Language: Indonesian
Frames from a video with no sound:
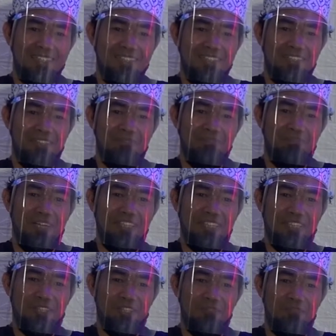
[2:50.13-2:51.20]
sepanjang
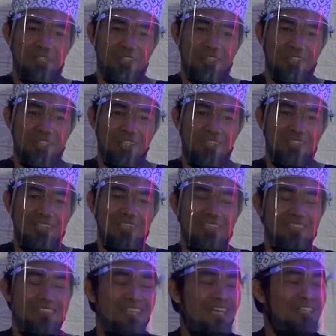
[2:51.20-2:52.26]
Ramadan
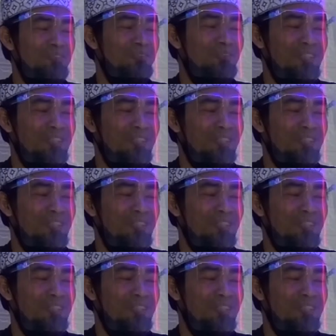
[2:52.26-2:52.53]
satu